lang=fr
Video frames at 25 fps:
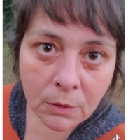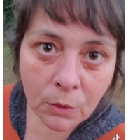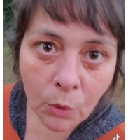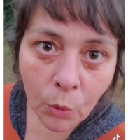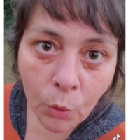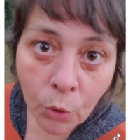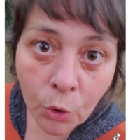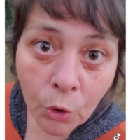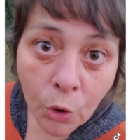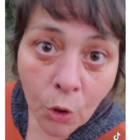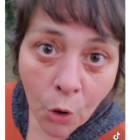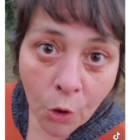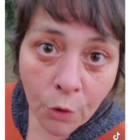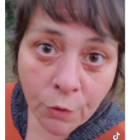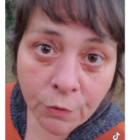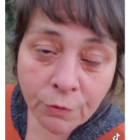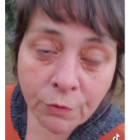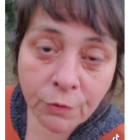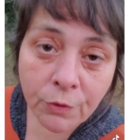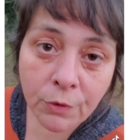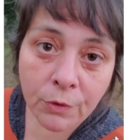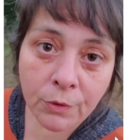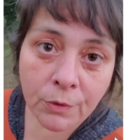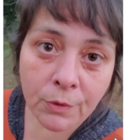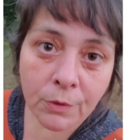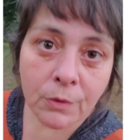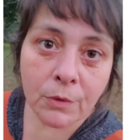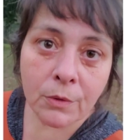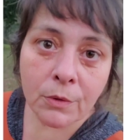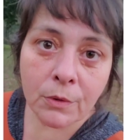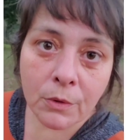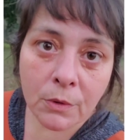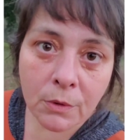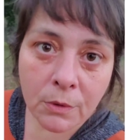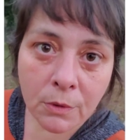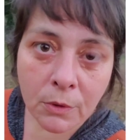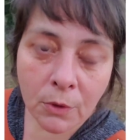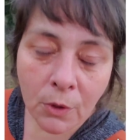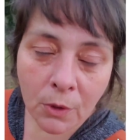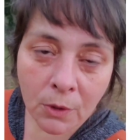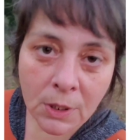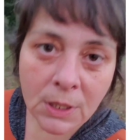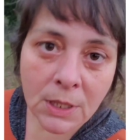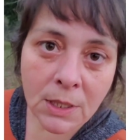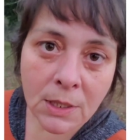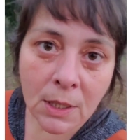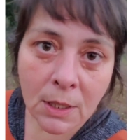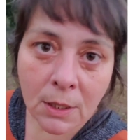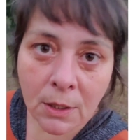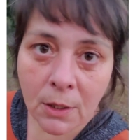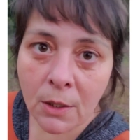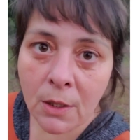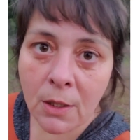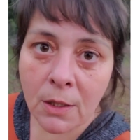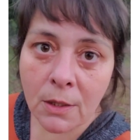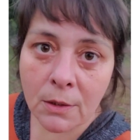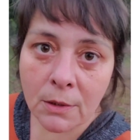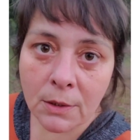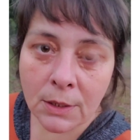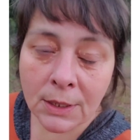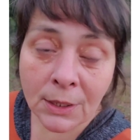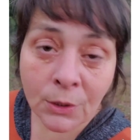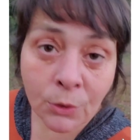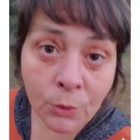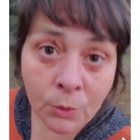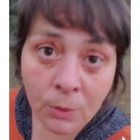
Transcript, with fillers: au love dans les écoles. Si